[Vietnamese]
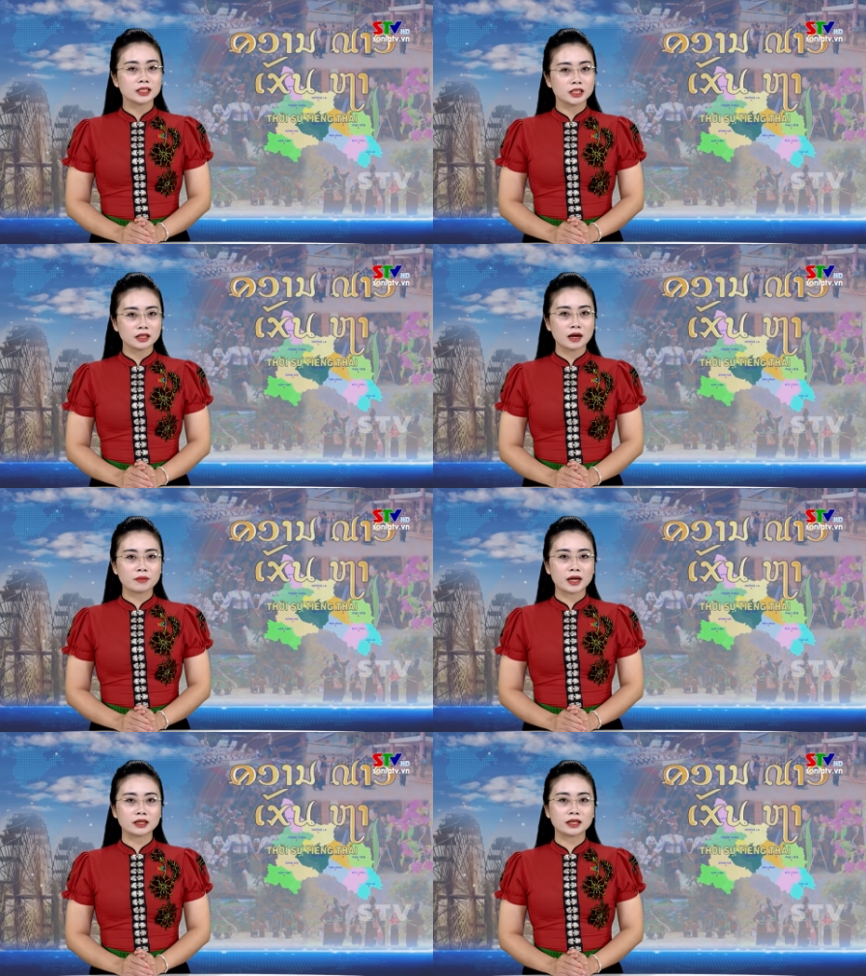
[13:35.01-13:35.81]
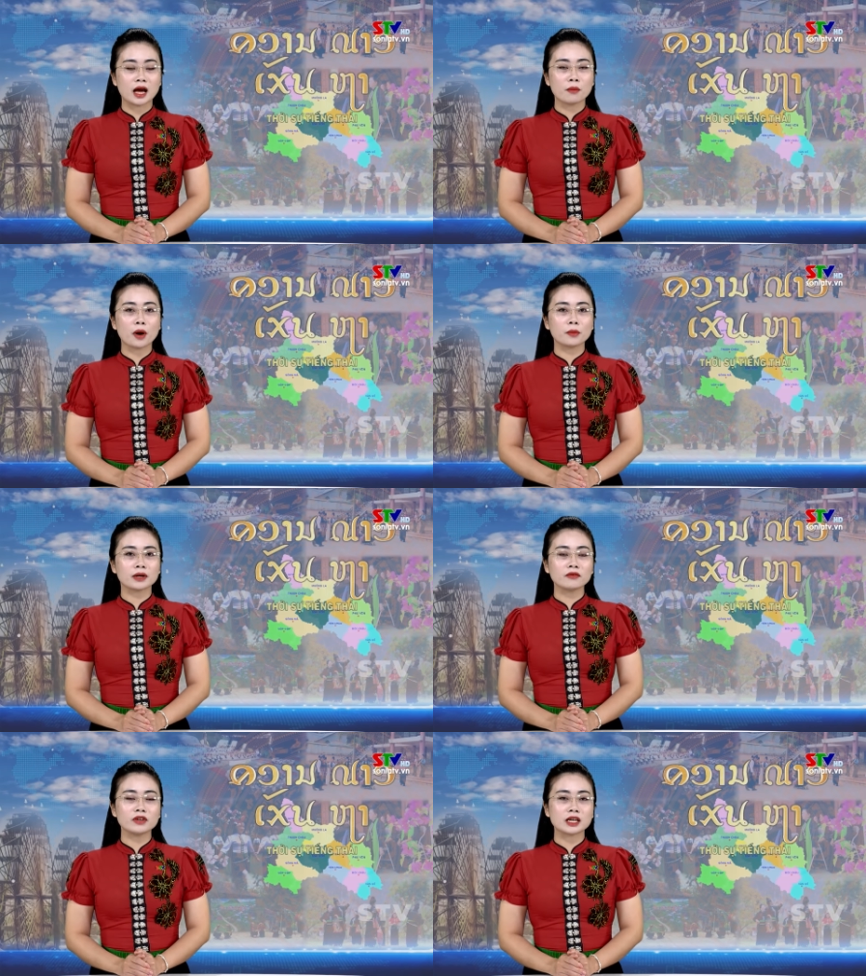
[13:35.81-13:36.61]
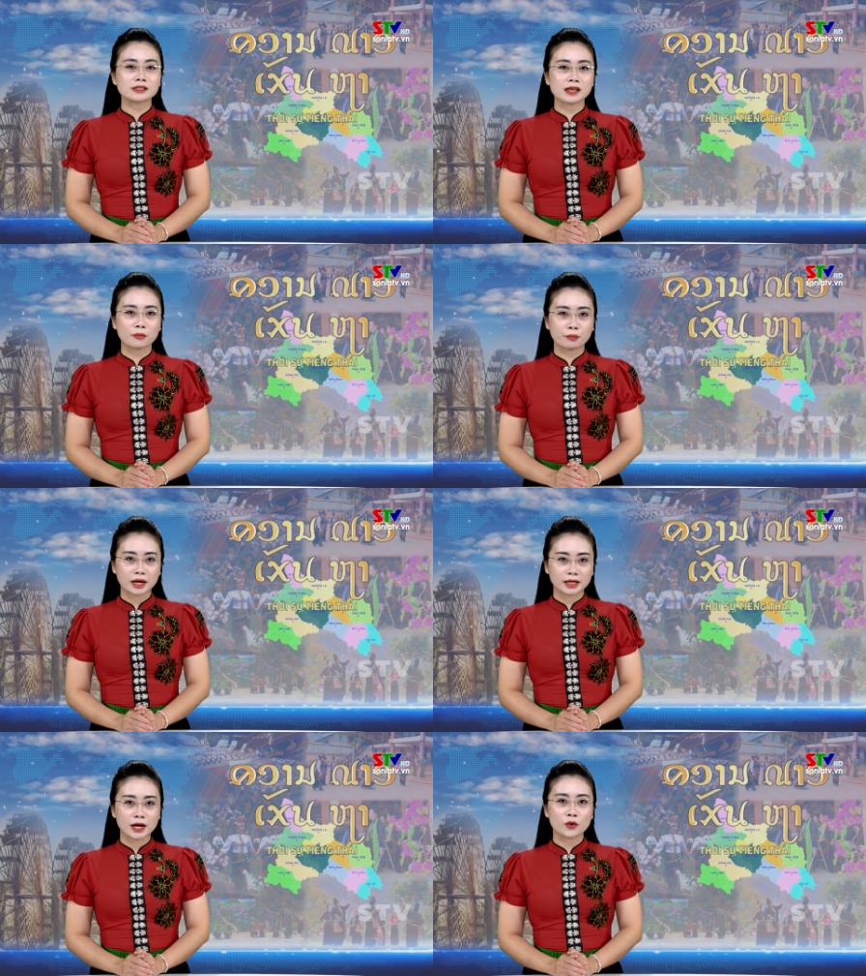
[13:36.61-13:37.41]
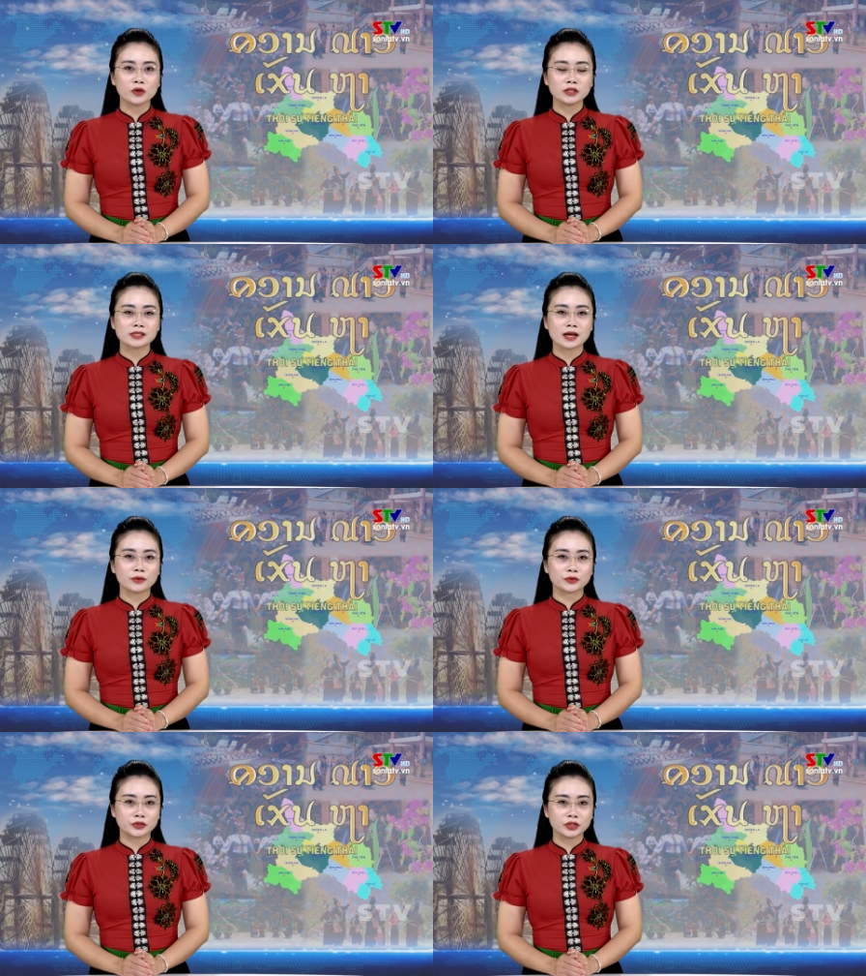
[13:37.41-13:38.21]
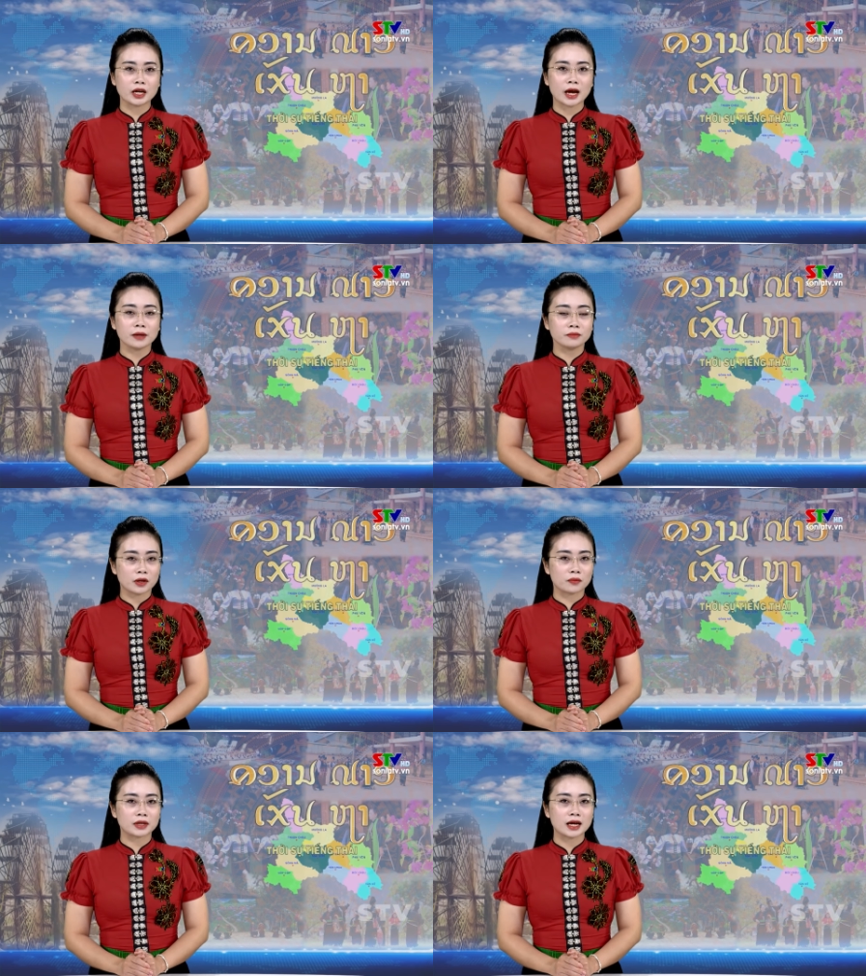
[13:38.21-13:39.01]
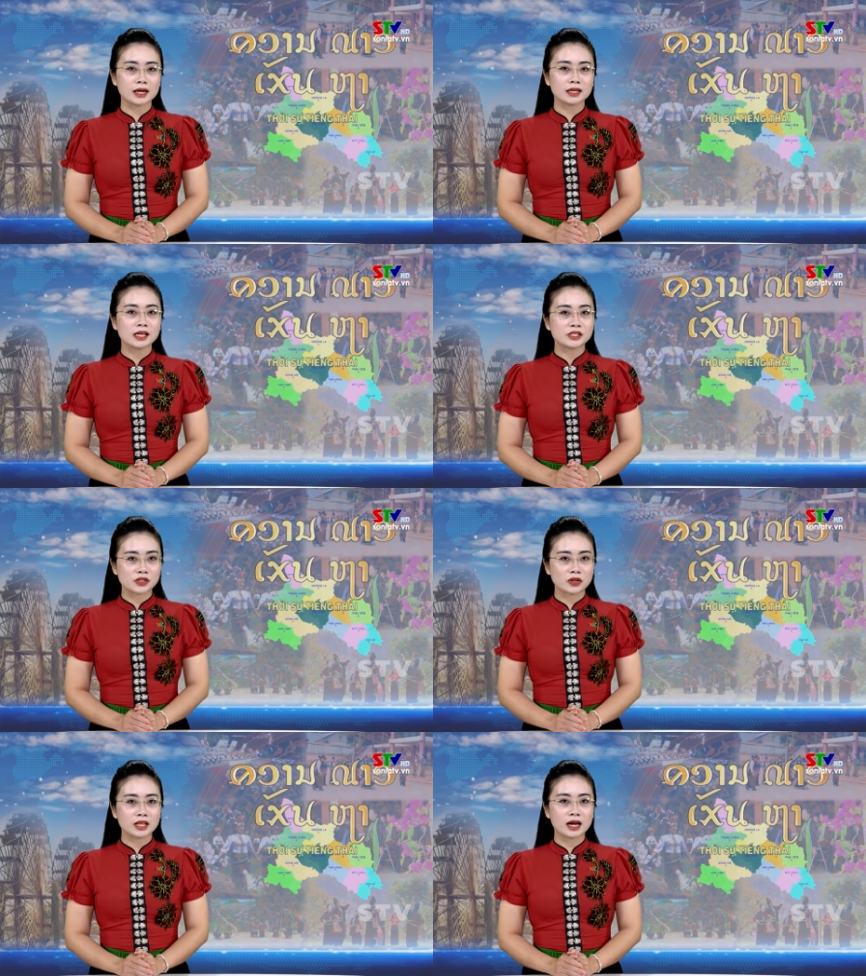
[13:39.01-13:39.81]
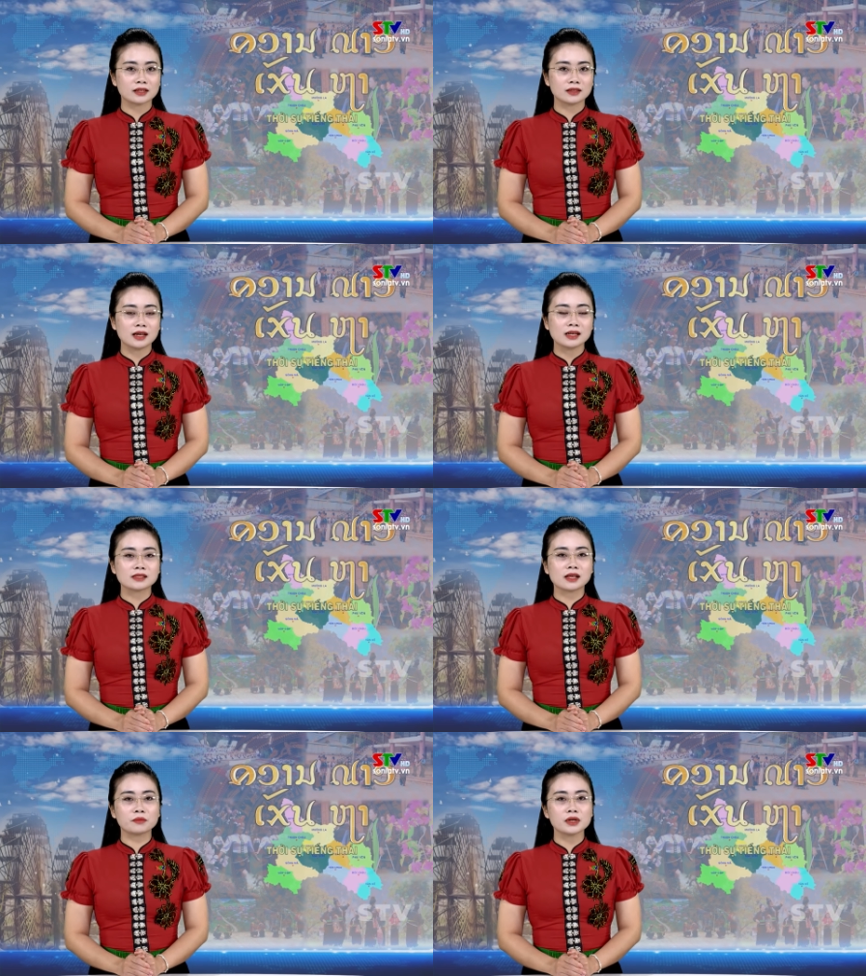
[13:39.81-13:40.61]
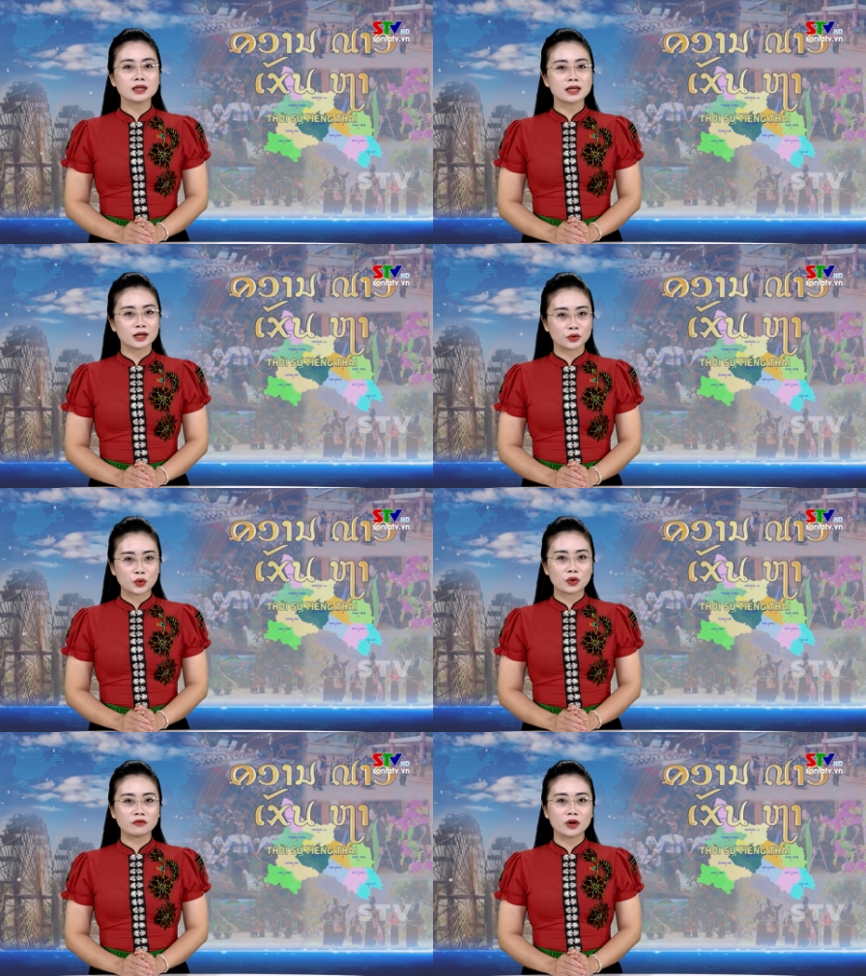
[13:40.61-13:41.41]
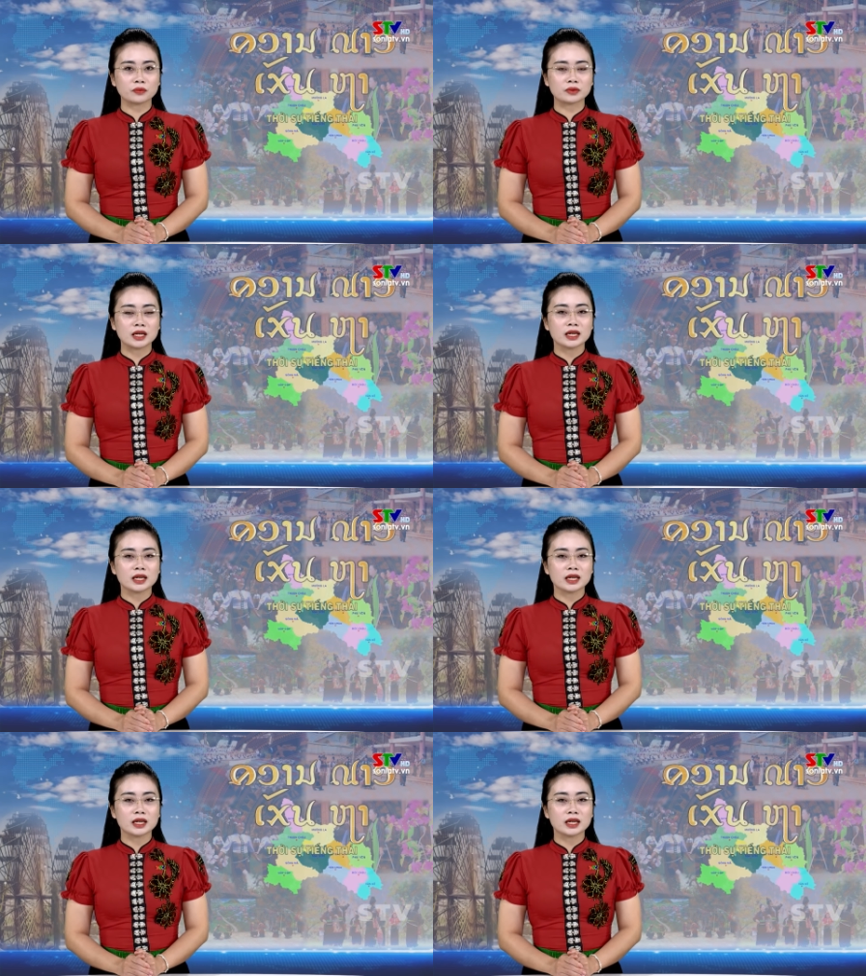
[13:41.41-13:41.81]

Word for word: chân hàm hành, bòm các vịa sảng bành lau hơn rào, trương ép tổng na, so tăng, dần mương nặng cuồng phòng,